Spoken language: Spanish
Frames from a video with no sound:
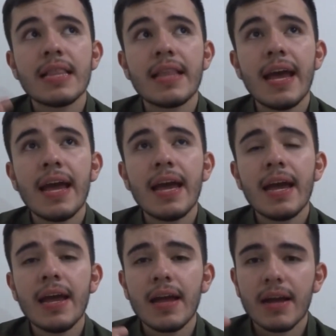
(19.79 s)

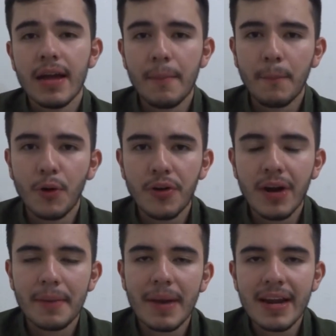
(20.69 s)
de Emporio
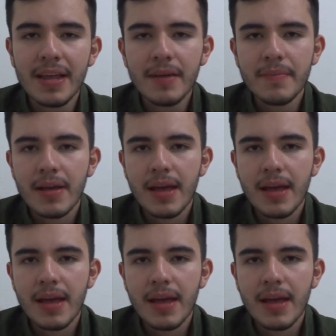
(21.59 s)
Armani,